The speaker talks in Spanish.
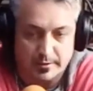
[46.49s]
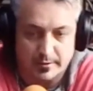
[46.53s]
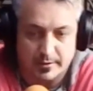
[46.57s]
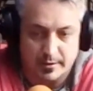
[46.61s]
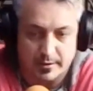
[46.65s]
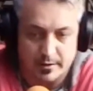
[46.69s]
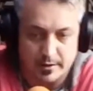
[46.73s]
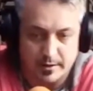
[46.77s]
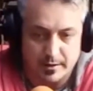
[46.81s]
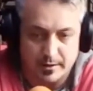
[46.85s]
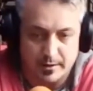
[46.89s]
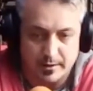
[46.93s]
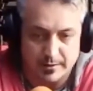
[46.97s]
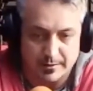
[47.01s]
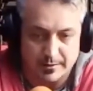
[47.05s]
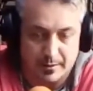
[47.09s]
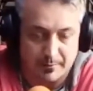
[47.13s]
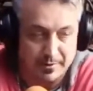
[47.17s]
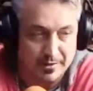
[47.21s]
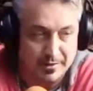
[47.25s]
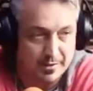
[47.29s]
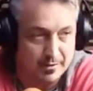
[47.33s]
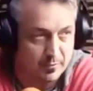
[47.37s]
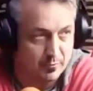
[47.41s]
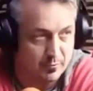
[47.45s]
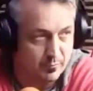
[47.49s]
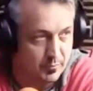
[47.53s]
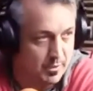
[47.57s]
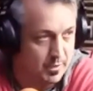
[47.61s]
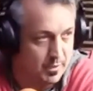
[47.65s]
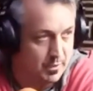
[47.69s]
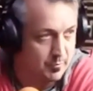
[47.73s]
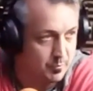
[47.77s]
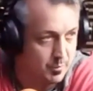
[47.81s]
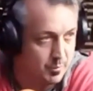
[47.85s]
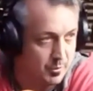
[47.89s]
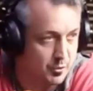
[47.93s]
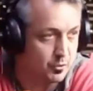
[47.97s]
este, también
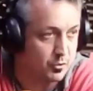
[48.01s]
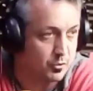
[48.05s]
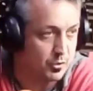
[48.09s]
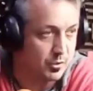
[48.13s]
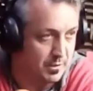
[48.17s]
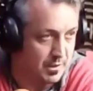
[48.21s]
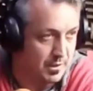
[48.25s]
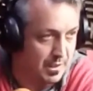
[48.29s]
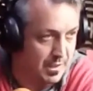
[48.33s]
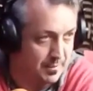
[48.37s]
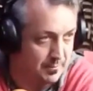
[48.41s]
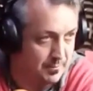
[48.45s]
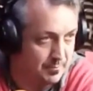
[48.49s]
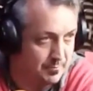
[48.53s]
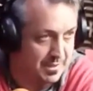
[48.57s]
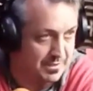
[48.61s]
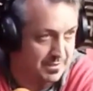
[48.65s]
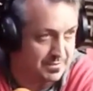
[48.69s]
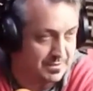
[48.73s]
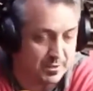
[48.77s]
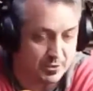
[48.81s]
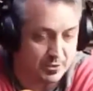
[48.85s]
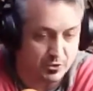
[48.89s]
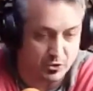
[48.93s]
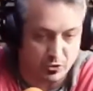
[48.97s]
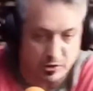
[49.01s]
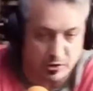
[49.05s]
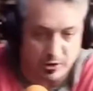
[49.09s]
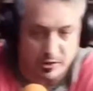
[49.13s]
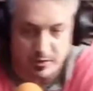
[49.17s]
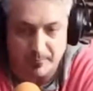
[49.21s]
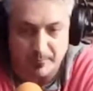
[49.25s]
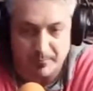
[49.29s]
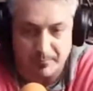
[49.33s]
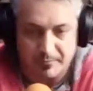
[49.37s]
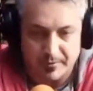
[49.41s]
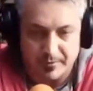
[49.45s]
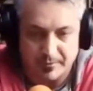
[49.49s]
en, bueno, con la
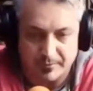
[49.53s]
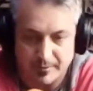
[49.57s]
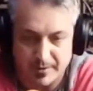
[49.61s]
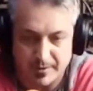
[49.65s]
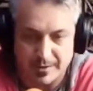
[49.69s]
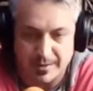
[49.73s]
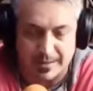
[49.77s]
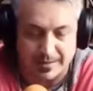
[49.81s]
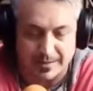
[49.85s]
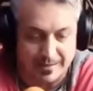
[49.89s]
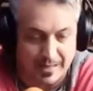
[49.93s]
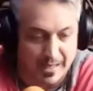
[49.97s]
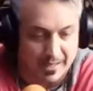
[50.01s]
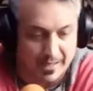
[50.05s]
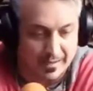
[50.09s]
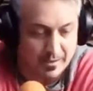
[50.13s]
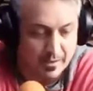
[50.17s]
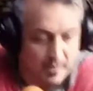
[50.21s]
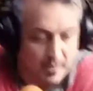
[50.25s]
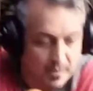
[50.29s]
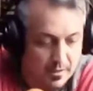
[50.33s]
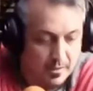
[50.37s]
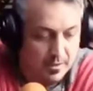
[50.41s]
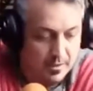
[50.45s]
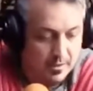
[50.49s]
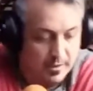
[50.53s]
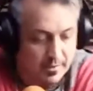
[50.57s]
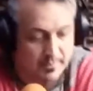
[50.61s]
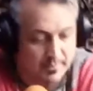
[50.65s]
selección de, de Qatar.